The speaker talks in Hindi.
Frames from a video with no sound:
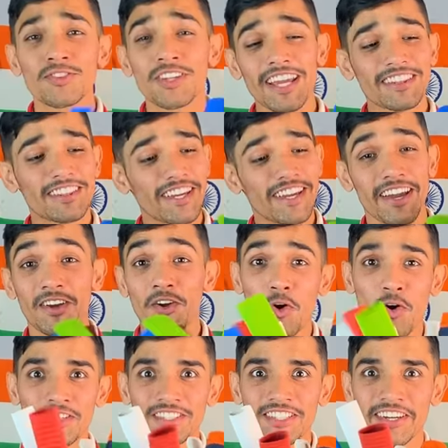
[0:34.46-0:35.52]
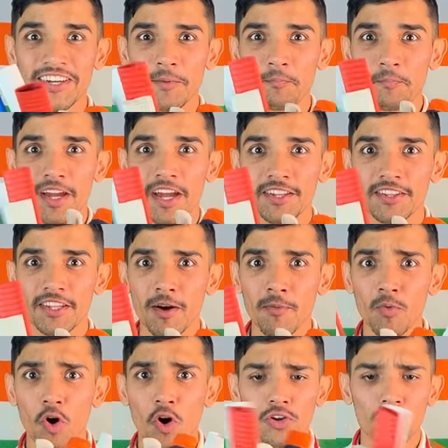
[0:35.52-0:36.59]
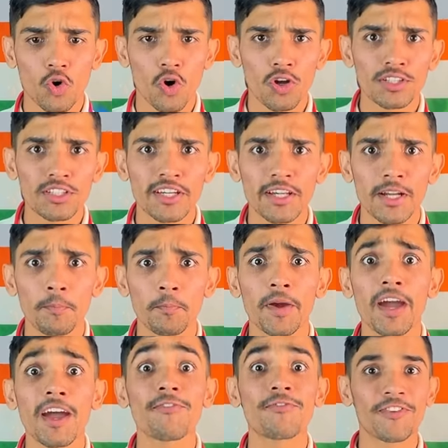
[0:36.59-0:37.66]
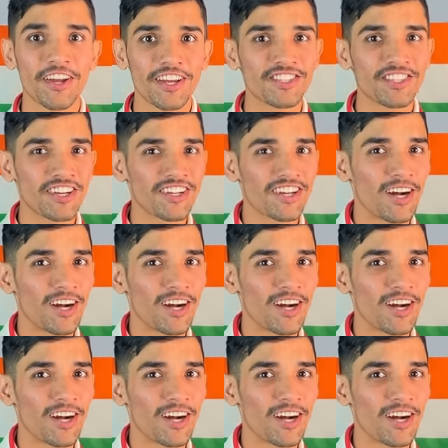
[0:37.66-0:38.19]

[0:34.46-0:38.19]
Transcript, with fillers: तो देखते हैं कौन सी ग्रिप में है दम और कौन सी ग्रिप में है फ्रिक्शन